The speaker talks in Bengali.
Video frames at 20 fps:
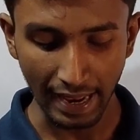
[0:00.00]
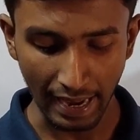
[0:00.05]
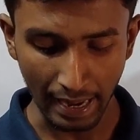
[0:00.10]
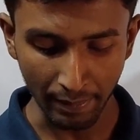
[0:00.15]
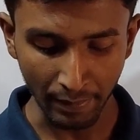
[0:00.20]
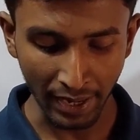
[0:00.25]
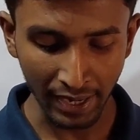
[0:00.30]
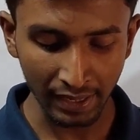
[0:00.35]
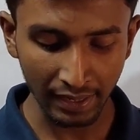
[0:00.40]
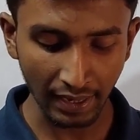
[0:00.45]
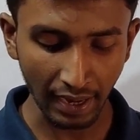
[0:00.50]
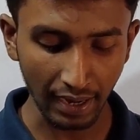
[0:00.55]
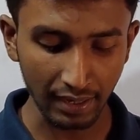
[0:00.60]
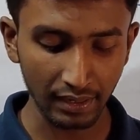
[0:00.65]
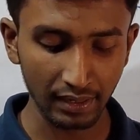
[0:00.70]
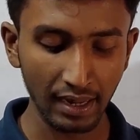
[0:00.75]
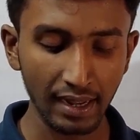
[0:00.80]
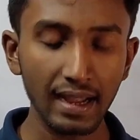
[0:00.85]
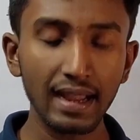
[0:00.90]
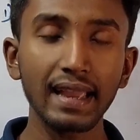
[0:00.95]
এম এল
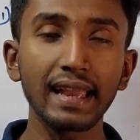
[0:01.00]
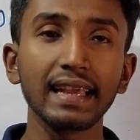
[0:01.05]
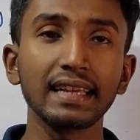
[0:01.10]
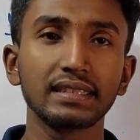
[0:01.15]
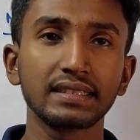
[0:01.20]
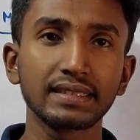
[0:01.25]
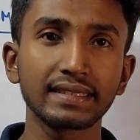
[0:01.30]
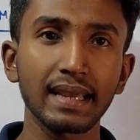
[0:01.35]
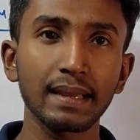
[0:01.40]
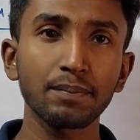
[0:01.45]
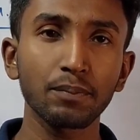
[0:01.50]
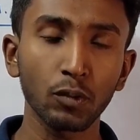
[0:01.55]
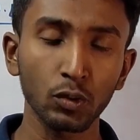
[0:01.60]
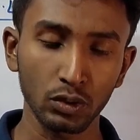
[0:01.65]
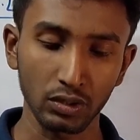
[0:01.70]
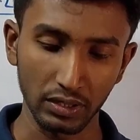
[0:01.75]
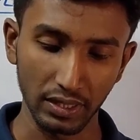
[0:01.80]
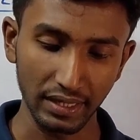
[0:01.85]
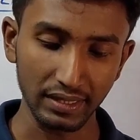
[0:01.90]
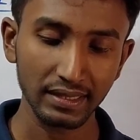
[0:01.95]
খান্না এস কে
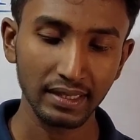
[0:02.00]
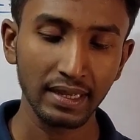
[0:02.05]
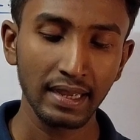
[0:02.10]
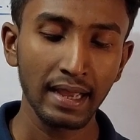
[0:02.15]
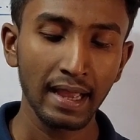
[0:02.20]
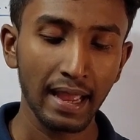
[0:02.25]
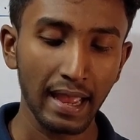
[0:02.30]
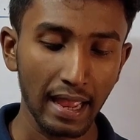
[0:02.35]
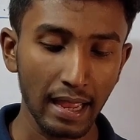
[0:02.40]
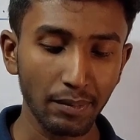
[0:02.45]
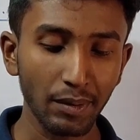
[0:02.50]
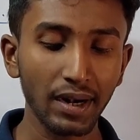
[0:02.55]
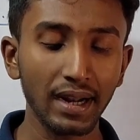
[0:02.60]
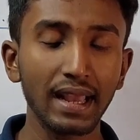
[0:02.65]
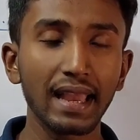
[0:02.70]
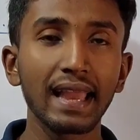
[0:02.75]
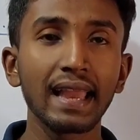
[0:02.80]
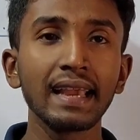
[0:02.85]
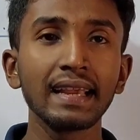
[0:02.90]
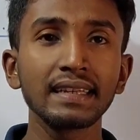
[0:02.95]
পুন্দির এবার
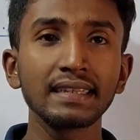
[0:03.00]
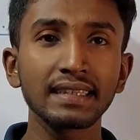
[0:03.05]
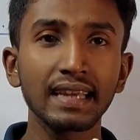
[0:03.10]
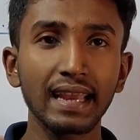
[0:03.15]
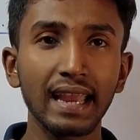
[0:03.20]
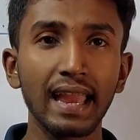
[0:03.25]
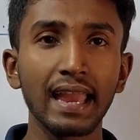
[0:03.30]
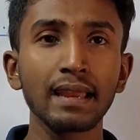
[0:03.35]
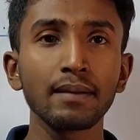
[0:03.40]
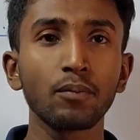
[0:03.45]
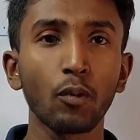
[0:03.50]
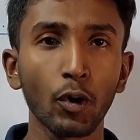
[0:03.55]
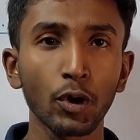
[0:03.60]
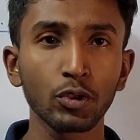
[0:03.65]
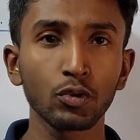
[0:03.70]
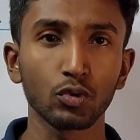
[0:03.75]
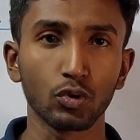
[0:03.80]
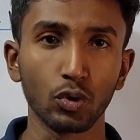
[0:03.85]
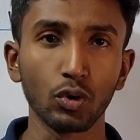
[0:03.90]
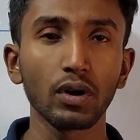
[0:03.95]
এই যে এই বই
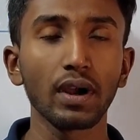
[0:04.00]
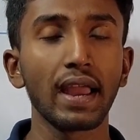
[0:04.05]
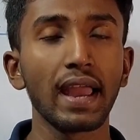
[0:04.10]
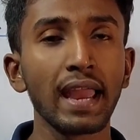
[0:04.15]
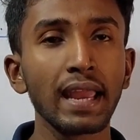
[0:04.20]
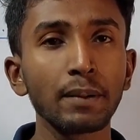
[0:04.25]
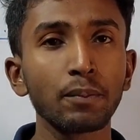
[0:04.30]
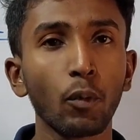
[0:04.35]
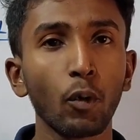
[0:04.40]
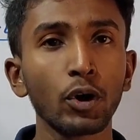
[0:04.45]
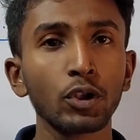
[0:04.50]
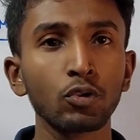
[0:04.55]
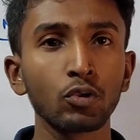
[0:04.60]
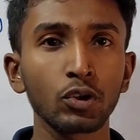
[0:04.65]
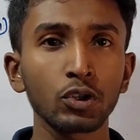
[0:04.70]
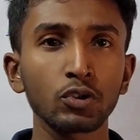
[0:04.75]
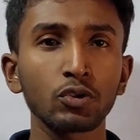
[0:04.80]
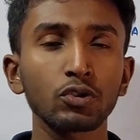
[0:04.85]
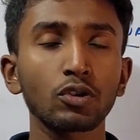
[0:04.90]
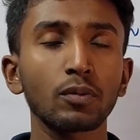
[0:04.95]
দুটো এই বই
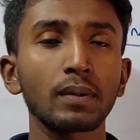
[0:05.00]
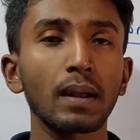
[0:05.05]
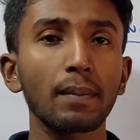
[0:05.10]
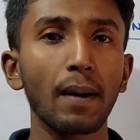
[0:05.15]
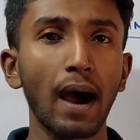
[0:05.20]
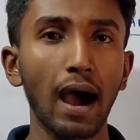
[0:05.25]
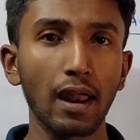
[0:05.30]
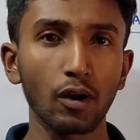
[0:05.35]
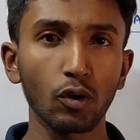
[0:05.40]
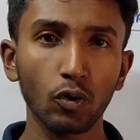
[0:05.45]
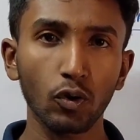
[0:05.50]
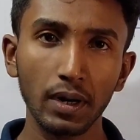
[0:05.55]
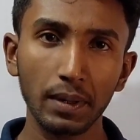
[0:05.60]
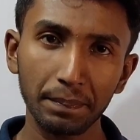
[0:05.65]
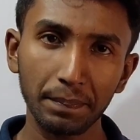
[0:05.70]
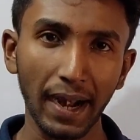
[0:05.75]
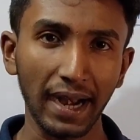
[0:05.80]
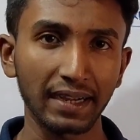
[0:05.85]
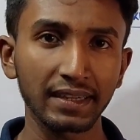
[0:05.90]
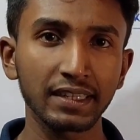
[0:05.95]
দুটো যদি তোমরা ভালো করে
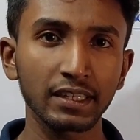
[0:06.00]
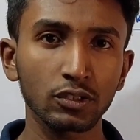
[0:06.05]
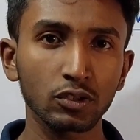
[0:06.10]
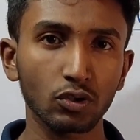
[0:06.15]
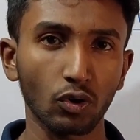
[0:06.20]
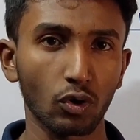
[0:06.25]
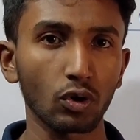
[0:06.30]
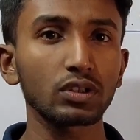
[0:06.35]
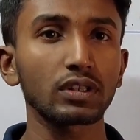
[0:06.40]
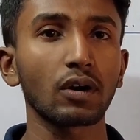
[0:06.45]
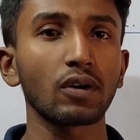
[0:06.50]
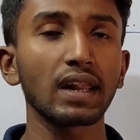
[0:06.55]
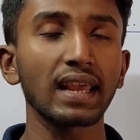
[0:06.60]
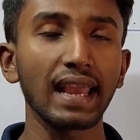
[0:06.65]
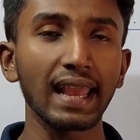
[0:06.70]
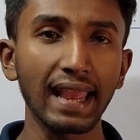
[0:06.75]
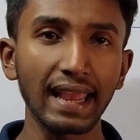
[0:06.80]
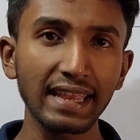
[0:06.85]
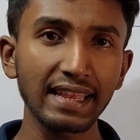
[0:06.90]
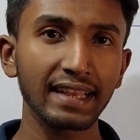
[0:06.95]
প্র্যাকটিস করো তাহলে
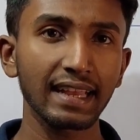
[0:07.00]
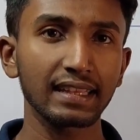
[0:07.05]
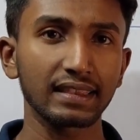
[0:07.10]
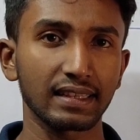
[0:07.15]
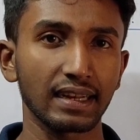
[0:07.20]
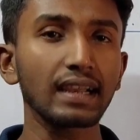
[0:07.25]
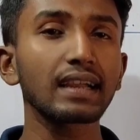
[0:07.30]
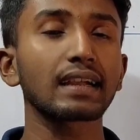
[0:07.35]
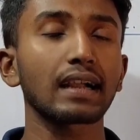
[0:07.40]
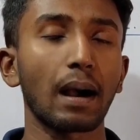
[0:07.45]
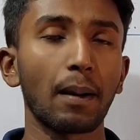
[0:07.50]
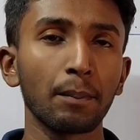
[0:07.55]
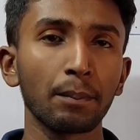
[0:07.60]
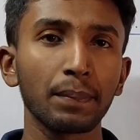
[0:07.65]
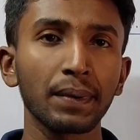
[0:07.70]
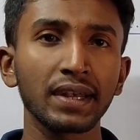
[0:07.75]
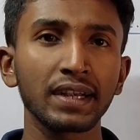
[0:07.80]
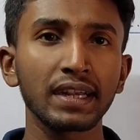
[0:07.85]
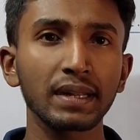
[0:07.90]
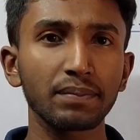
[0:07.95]
এই ক্ষেত্রে
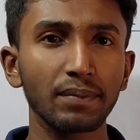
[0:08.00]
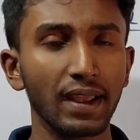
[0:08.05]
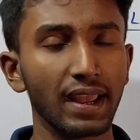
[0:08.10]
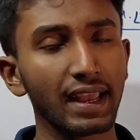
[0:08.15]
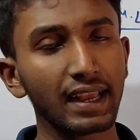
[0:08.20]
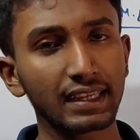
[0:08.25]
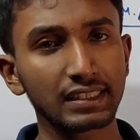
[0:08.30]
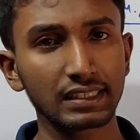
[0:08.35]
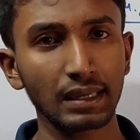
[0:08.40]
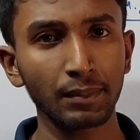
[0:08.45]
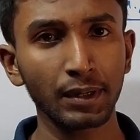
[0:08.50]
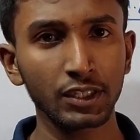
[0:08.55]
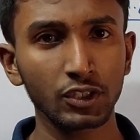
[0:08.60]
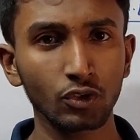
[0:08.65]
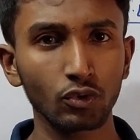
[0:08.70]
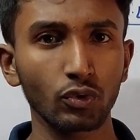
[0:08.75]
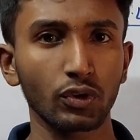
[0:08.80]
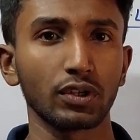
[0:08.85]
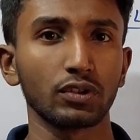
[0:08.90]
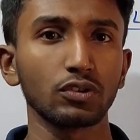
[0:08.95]
কম্পিটিটিভ এক্সামের
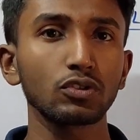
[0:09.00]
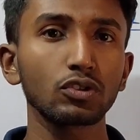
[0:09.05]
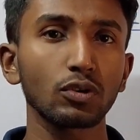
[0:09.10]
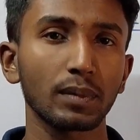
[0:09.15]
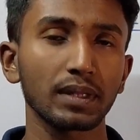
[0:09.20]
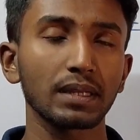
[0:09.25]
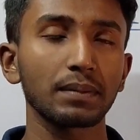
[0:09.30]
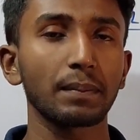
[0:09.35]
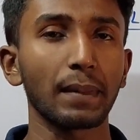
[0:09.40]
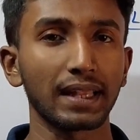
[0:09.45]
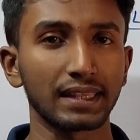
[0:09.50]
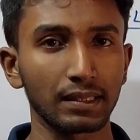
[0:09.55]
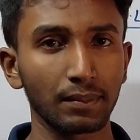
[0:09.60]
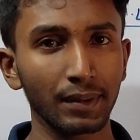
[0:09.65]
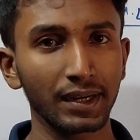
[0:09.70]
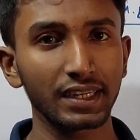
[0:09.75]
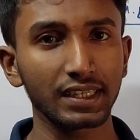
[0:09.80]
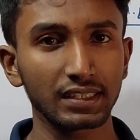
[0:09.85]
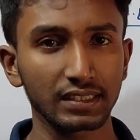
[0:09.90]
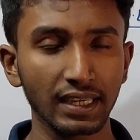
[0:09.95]
জন্য কিন্তু তোমাদের
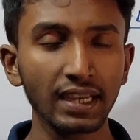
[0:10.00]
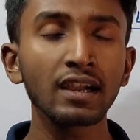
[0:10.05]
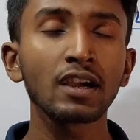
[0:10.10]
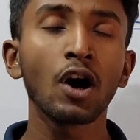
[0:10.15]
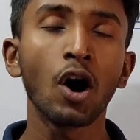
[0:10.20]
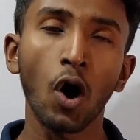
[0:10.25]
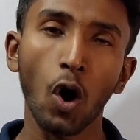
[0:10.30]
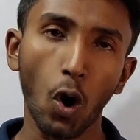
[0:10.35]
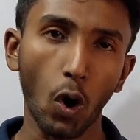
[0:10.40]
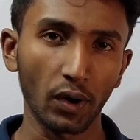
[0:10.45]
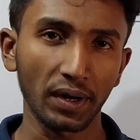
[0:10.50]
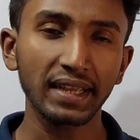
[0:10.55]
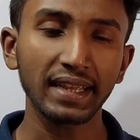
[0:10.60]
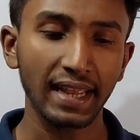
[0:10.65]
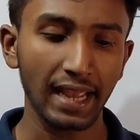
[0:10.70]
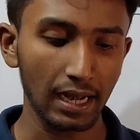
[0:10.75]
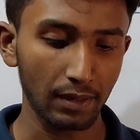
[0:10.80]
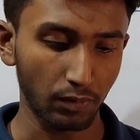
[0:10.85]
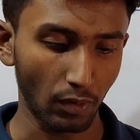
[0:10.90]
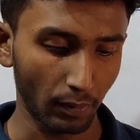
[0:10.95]
ম্যাথেমেটিক্সে অনেক
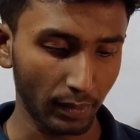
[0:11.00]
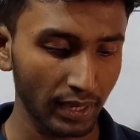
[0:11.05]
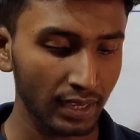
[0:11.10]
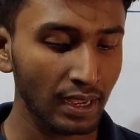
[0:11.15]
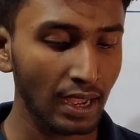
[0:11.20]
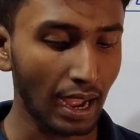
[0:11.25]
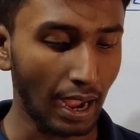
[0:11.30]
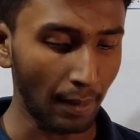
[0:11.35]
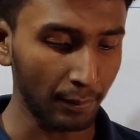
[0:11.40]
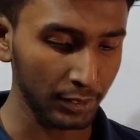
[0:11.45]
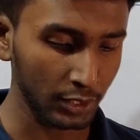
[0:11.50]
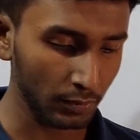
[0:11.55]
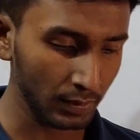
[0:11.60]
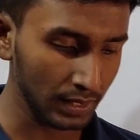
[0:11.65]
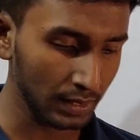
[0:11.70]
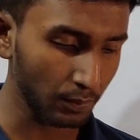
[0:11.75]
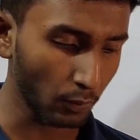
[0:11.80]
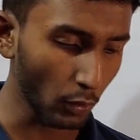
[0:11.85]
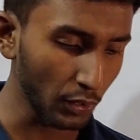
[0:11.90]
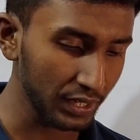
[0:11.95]
হেল্প হবে আমি
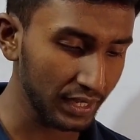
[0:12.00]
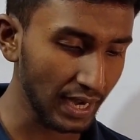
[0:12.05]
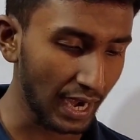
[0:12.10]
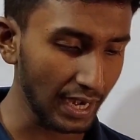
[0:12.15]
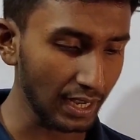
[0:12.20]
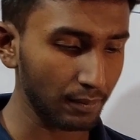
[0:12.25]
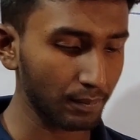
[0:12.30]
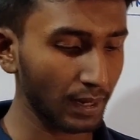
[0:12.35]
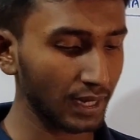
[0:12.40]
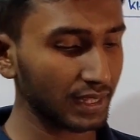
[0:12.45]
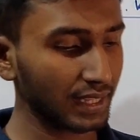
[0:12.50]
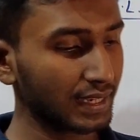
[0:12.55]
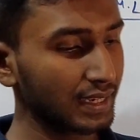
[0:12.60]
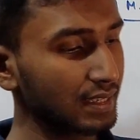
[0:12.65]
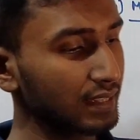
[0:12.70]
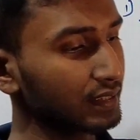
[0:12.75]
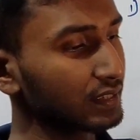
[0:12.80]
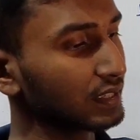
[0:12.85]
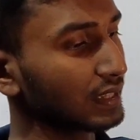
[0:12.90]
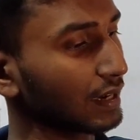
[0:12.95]
তোমাদের বইটি আরেকবার
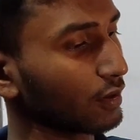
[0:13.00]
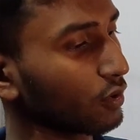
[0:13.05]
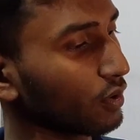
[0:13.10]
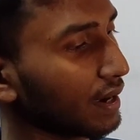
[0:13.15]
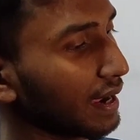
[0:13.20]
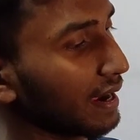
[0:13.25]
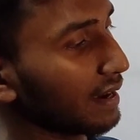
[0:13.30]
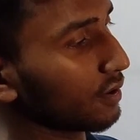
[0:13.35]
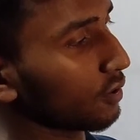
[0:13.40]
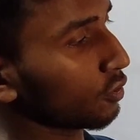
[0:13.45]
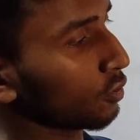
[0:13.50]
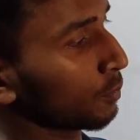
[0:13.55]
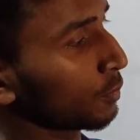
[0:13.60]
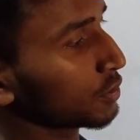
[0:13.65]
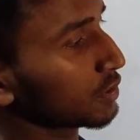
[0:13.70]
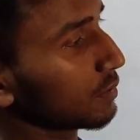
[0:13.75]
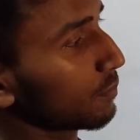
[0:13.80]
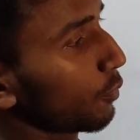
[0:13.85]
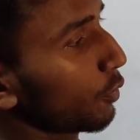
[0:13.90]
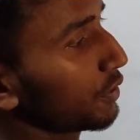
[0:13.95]
দেখিয়ে দিচ্ছি দেখো এরকম
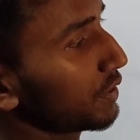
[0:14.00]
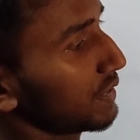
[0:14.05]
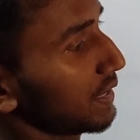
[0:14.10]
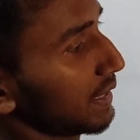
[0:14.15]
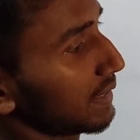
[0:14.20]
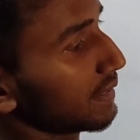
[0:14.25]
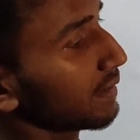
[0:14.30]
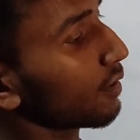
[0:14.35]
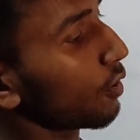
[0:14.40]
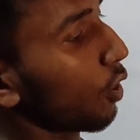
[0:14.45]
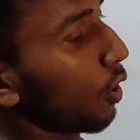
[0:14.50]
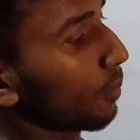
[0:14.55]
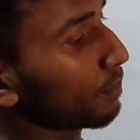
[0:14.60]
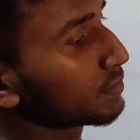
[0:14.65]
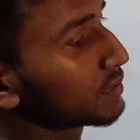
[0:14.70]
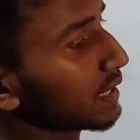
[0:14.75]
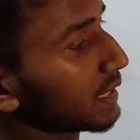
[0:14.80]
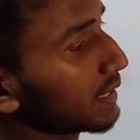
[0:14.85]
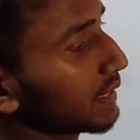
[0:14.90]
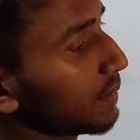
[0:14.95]
হচ্ছে বইটি দেখতে
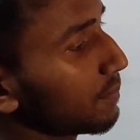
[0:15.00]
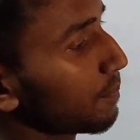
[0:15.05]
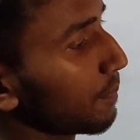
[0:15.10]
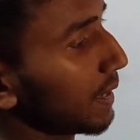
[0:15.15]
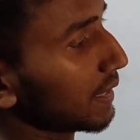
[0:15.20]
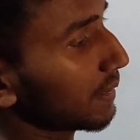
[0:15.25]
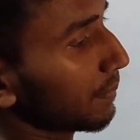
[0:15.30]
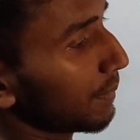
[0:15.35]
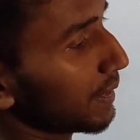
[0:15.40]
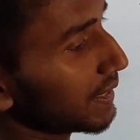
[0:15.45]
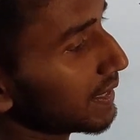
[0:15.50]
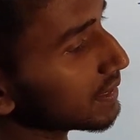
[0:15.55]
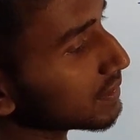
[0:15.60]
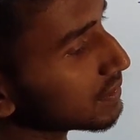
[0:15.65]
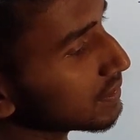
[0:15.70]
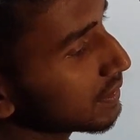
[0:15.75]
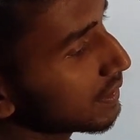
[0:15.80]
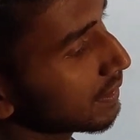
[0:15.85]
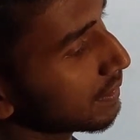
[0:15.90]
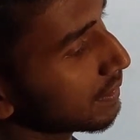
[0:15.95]
অবজেক্টিভ ম্যাথেমেটিক্স
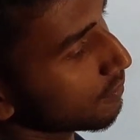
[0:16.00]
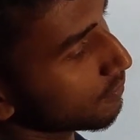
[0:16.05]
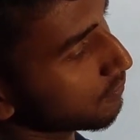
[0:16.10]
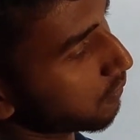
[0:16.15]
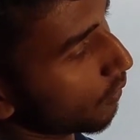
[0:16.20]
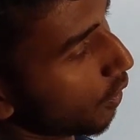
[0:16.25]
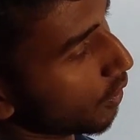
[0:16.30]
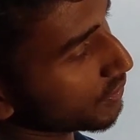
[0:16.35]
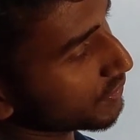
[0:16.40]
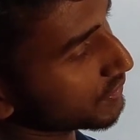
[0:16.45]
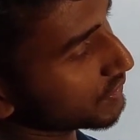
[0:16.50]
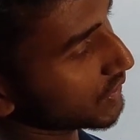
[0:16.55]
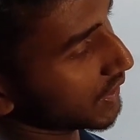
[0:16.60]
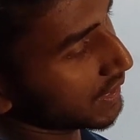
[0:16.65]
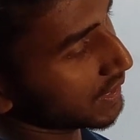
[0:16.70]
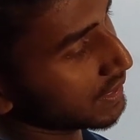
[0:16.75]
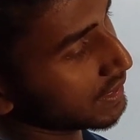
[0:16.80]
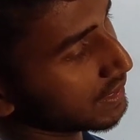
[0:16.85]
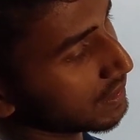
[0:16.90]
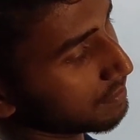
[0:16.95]
ফর
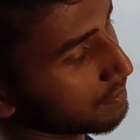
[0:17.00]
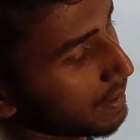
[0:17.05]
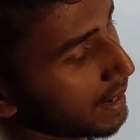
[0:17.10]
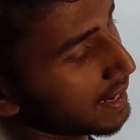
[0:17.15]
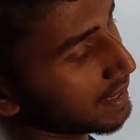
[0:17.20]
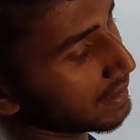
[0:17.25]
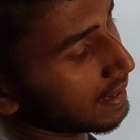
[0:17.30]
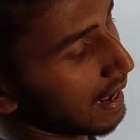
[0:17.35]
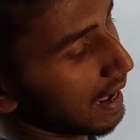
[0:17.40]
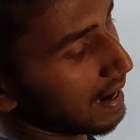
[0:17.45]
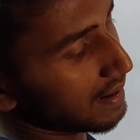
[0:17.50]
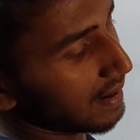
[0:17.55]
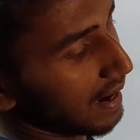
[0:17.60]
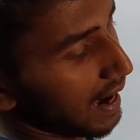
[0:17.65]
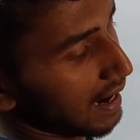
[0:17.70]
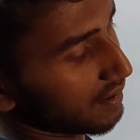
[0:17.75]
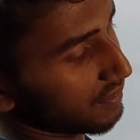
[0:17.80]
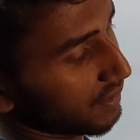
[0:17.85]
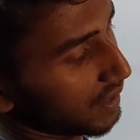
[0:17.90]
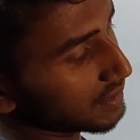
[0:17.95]
জেই মেইন অ্যান্ড
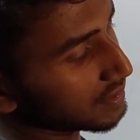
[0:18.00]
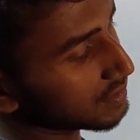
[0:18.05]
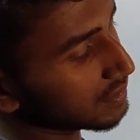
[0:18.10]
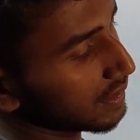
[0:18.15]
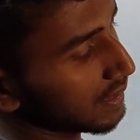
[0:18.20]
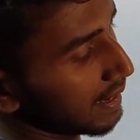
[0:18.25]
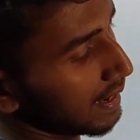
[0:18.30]
অ্যাডভান্স